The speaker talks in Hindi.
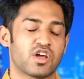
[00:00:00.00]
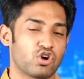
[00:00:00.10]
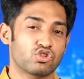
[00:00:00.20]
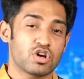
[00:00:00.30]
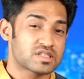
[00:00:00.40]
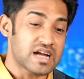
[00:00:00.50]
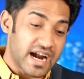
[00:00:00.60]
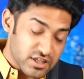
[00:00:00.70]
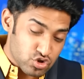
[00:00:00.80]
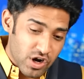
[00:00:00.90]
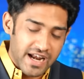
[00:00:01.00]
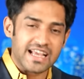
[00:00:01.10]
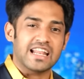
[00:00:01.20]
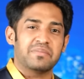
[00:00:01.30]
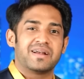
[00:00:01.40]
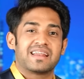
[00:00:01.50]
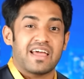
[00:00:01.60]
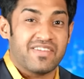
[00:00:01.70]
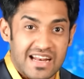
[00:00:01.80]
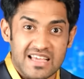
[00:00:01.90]
देखो दोस्त गाड़ी चुराने के लिए भी
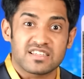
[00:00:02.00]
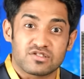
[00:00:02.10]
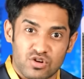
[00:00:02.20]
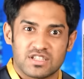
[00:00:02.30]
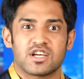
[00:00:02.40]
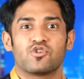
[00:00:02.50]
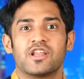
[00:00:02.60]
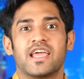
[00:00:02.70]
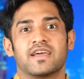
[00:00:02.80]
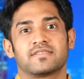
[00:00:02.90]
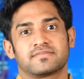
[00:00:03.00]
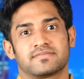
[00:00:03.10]
ड्राइविंग लाइसेंस होना जरूरी है